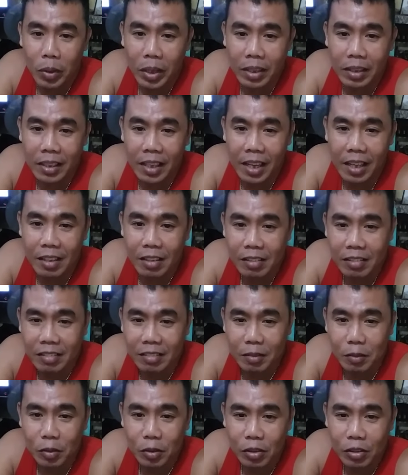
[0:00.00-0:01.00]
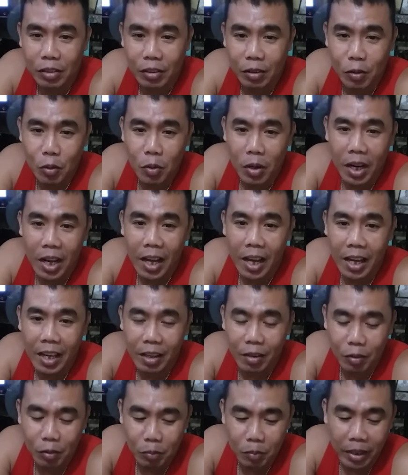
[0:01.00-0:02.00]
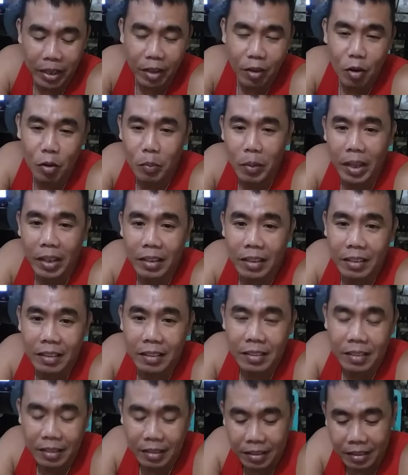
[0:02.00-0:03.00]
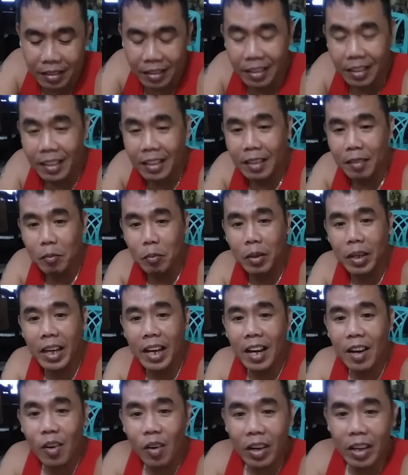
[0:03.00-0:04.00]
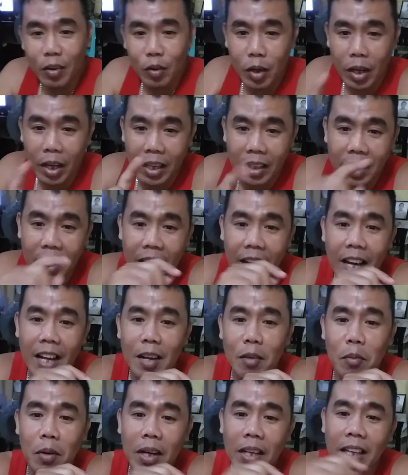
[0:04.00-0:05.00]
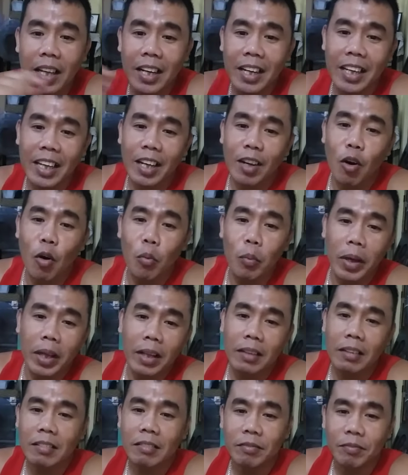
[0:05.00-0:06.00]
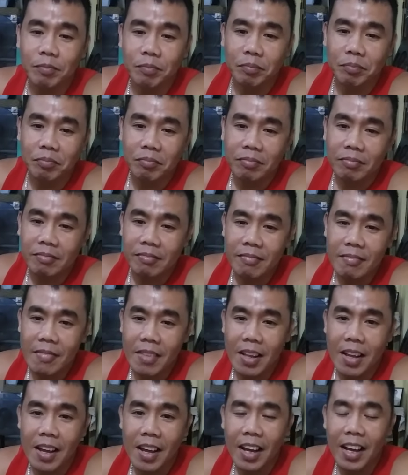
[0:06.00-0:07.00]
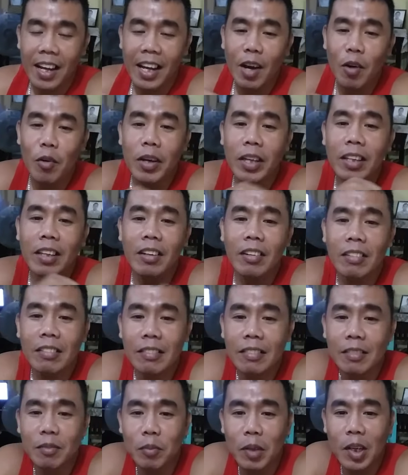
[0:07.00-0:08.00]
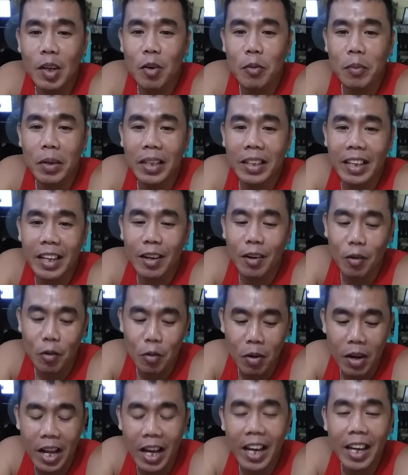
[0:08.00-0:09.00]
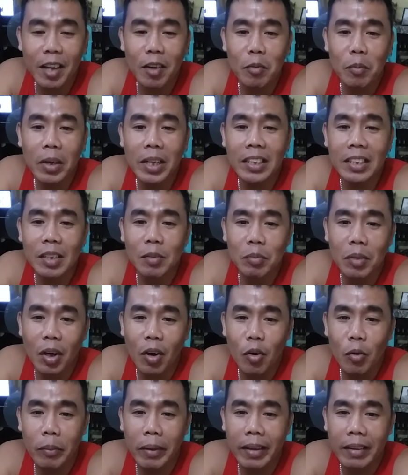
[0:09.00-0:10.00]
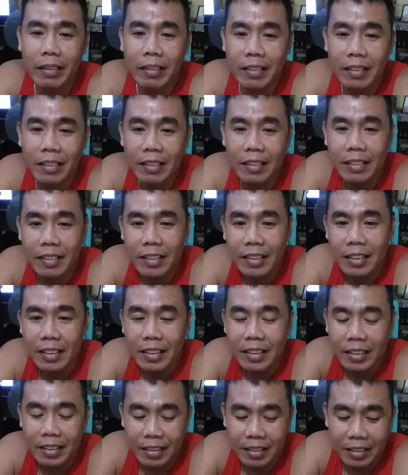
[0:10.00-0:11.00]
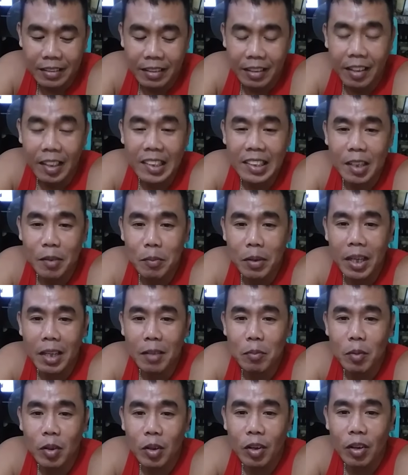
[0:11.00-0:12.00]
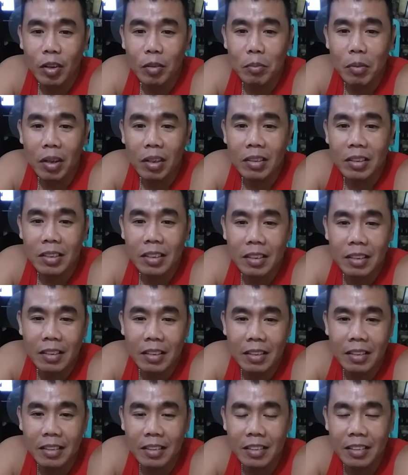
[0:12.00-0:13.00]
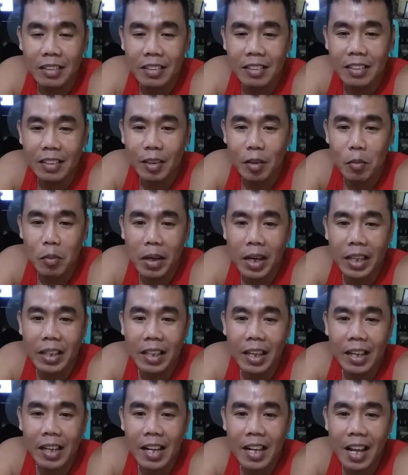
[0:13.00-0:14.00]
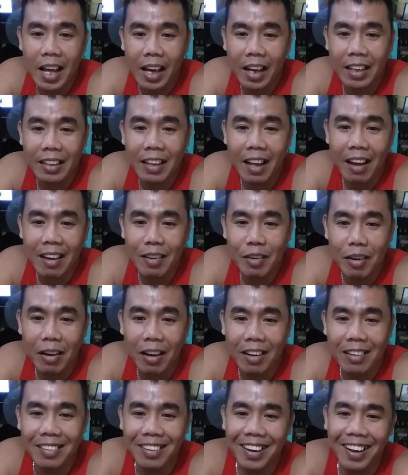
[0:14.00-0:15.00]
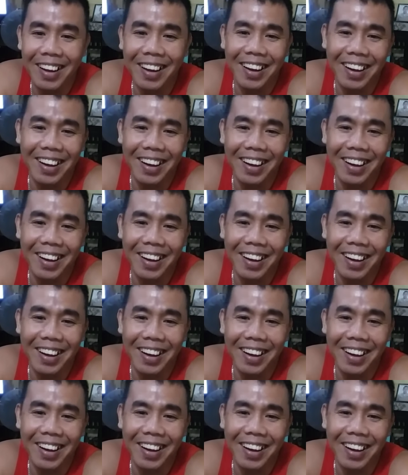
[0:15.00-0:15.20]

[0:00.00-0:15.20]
Comment dyan. kung wala kayong may comment, bigyan ko kayo ng idea ng magandang i-comment. Ang gawin nyo, mag-comment kayo kung wala kayong maisip na comment. Sabihin mo, oh boss, magandang lalaki tayo ah.